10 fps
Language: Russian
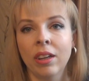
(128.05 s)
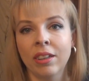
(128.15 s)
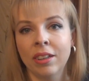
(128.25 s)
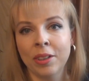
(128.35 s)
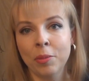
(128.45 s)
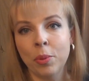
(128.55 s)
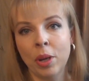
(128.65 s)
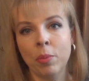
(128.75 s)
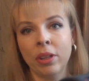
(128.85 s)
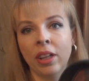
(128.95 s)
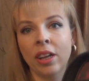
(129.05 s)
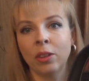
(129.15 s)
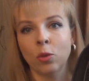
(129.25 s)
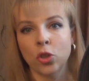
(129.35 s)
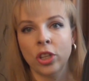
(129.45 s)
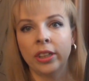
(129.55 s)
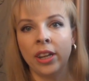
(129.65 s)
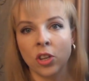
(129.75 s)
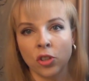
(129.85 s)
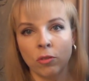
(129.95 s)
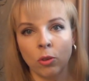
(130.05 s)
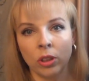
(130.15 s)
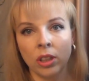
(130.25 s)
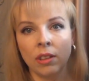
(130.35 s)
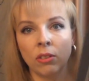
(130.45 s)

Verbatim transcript: а, приобрела, это уже для животных.